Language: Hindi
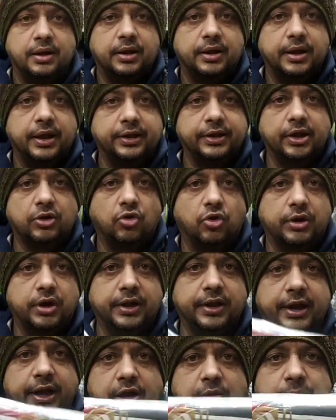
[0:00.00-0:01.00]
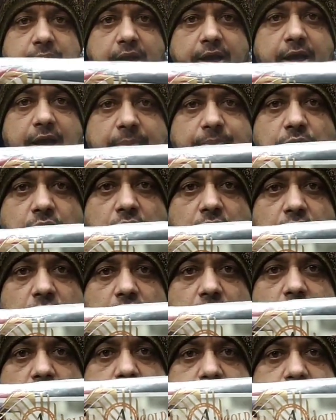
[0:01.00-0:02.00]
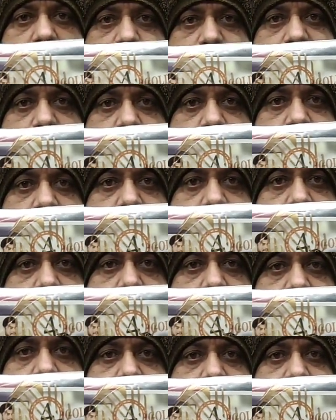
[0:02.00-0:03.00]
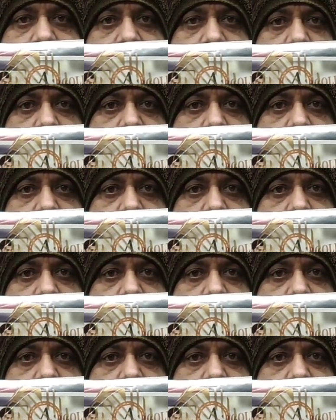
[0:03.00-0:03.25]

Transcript: एक ये कॉटन की आइटम मिलेगा आपको ओनली नब्बे रुपये में ये देखिए